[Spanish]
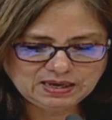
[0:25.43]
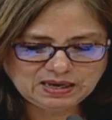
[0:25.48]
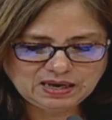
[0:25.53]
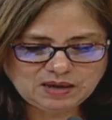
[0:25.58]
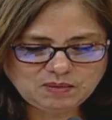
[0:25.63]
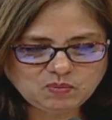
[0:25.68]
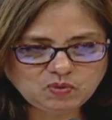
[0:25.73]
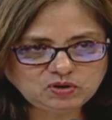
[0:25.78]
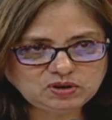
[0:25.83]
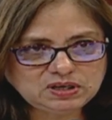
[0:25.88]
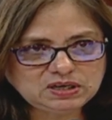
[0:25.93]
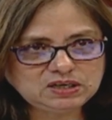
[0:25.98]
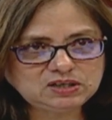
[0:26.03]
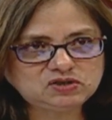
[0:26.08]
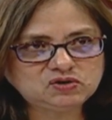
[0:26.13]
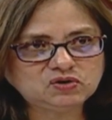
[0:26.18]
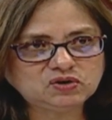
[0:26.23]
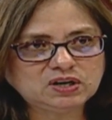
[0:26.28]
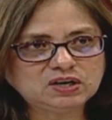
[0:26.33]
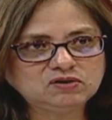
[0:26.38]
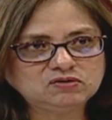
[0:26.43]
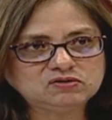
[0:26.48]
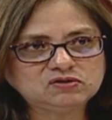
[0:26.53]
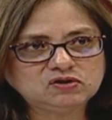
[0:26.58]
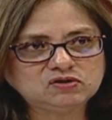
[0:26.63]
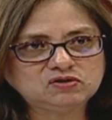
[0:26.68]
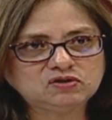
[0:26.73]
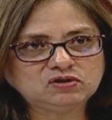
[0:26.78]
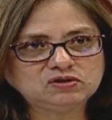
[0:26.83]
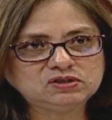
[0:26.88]
Hemos dicho que
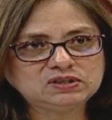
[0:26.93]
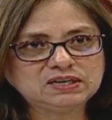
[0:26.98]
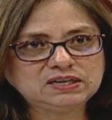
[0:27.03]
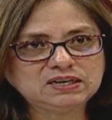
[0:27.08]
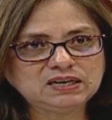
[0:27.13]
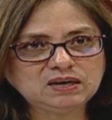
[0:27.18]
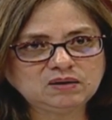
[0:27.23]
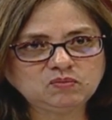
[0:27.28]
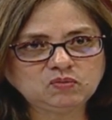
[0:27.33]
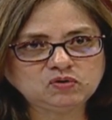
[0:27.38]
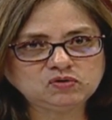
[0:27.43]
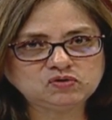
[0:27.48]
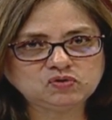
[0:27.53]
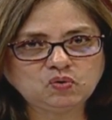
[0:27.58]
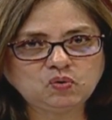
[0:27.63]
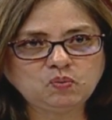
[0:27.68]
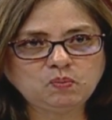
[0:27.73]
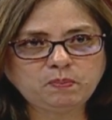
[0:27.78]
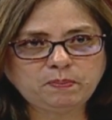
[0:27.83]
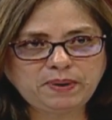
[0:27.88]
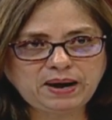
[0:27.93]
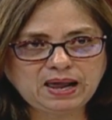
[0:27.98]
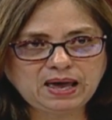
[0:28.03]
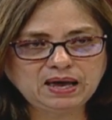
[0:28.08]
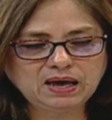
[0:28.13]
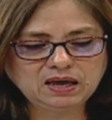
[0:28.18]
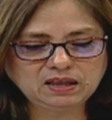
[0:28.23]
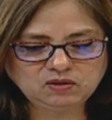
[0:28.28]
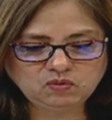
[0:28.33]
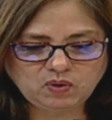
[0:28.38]
nosotros tenemos un
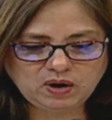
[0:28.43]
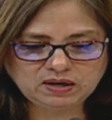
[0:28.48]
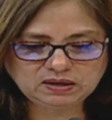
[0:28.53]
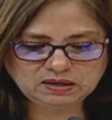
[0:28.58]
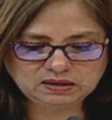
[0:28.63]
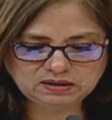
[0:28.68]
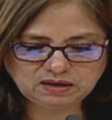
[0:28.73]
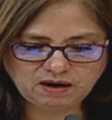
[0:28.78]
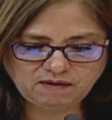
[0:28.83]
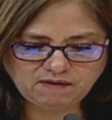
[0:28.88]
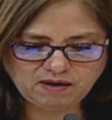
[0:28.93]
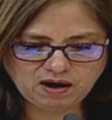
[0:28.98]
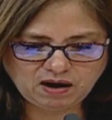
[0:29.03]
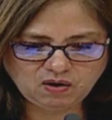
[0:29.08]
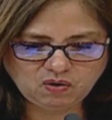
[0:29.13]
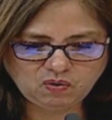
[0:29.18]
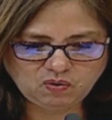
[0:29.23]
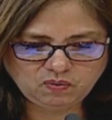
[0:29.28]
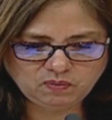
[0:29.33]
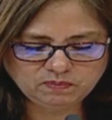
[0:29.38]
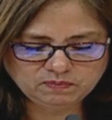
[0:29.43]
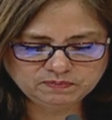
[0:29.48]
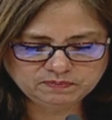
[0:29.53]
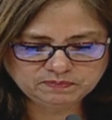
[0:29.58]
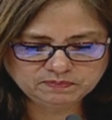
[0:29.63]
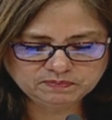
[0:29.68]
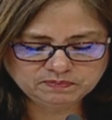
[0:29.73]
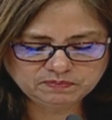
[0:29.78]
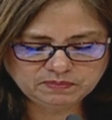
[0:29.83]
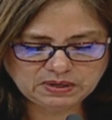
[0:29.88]
plan anual de trabajo
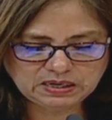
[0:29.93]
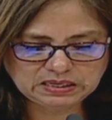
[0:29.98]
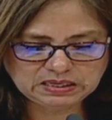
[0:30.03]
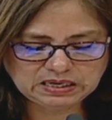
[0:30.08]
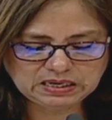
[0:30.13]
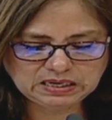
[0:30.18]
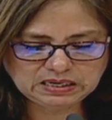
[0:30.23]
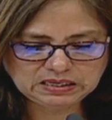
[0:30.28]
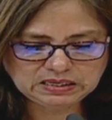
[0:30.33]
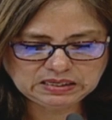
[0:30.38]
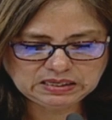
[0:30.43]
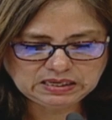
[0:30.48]
¿verdad?